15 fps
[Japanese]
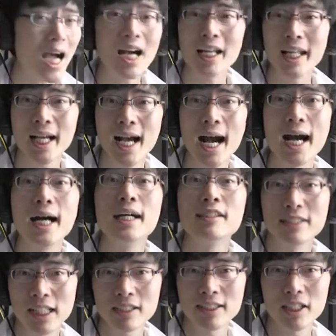あれが
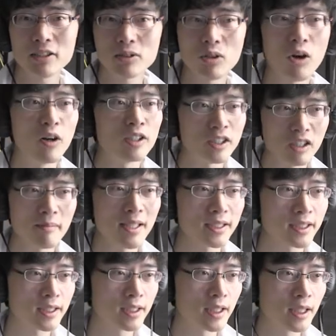なくなると死にま
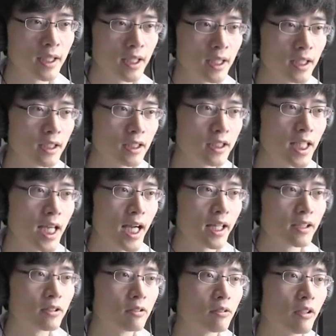す。
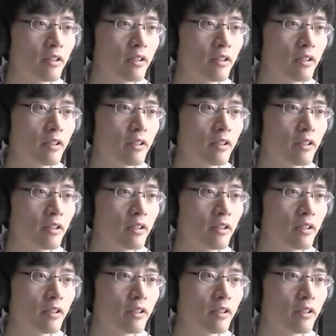じゃあ、ちょっと